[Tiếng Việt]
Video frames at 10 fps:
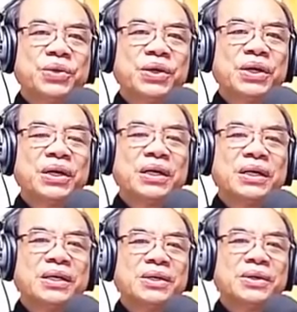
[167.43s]

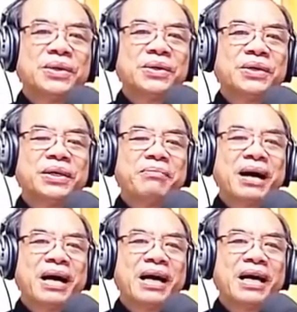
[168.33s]
chúa
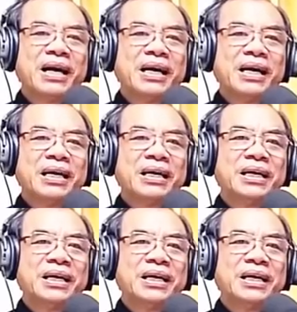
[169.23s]
ngôi ba